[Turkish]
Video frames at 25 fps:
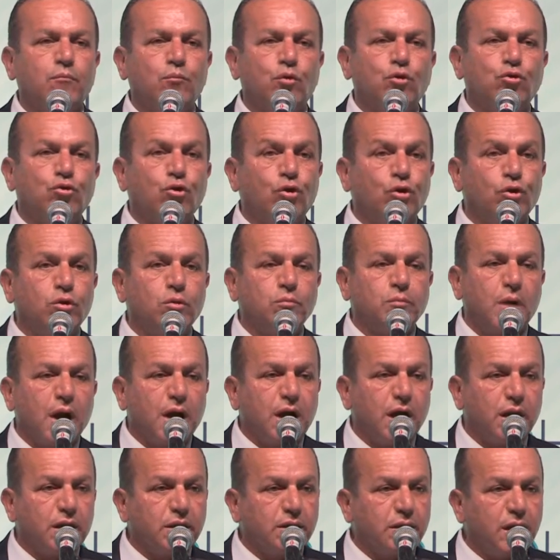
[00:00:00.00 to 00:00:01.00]
bütün
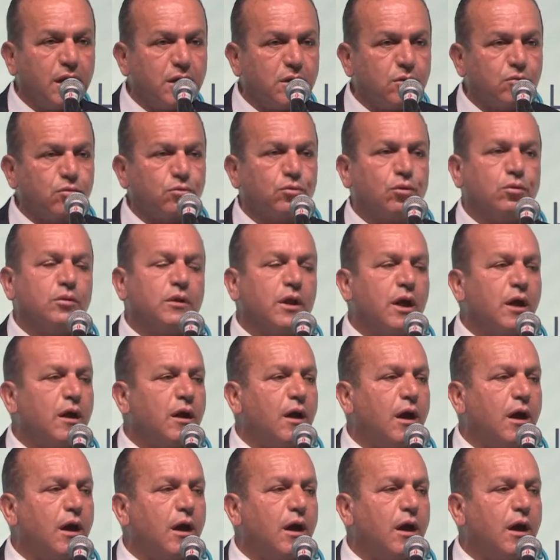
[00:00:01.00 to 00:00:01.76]
bakanlar kuruluna,